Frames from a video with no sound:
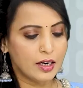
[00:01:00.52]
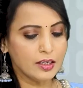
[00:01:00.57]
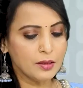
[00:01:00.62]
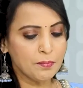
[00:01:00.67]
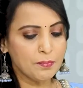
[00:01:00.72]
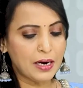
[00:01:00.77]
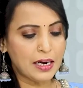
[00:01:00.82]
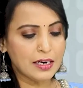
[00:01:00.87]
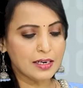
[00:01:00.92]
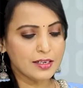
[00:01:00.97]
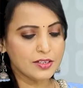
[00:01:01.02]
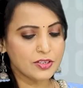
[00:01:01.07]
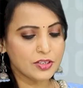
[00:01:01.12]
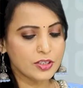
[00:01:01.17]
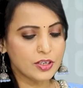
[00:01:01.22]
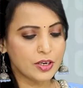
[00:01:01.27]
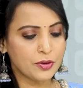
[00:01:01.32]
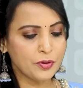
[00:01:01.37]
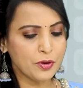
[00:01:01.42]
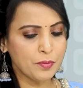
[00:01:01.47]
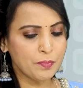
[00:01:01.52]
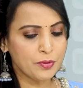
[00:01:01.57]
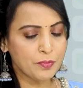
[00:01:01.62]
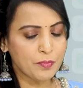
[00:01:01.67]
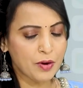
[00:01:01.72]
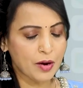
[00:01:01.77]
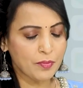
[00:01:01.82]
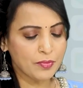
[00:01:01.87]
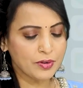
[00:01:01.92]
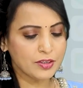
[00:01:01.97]
అంటే బాలాజీ గారు
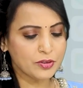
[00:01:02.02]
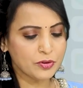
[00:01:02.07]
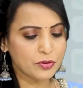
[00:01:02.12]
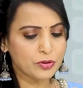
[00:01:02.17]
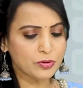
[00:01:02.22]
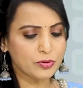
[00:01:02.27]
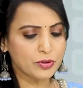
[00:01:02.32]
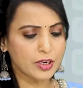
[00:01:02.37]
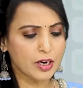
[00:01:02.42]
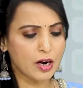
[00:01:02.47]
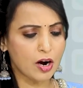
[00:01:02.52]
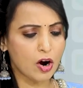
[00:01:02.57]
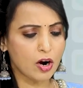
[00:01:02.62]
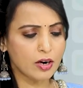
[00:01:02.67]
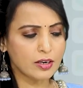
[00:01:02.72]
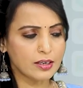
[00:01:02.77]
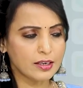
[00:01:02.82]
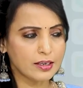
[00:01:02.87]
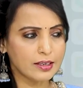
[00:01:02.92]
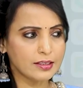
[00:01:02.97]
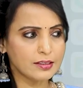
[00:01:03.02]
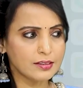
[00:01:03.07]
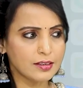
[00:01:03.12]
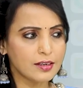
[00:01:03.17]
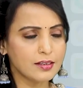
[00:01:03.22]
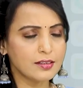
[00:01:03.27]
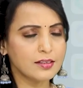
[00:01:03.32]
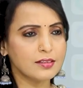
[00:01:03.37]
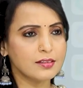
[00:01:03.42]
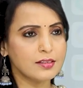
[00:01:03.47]
ఇప్పుడు మామూలుగా చూసుకుంటే ఆన్లైన్
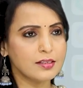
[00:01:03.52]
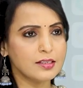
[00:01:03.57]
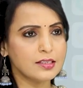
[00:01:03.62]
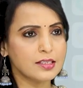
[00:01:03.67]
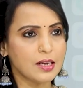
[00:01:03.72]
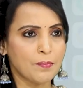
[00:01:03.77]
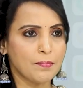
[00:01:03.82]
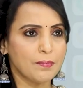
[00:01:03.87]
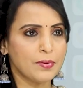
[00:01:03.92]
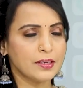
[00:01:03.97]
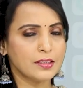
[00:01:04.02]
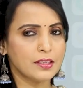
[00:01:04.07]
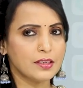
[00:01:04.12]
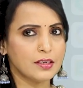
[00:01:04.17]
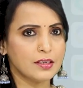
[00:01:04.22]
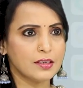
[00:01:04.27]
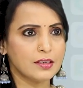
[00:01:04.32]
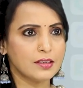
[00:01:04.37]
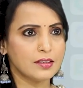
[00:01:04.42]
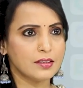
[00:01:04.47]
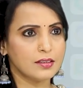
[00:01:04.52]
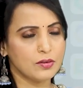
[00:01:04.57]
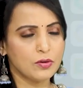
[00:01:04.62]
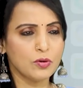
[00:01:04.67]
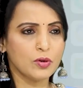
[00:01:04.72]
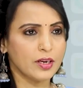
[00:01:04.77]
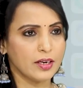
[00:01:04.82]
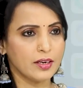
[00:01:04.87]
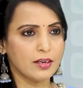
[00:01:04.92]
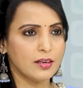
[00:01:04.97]
అనేది సంపాదన
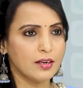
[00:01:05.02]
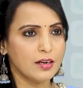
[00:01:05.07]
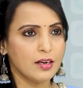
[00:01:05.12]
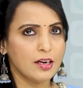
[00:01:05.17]
ఓకే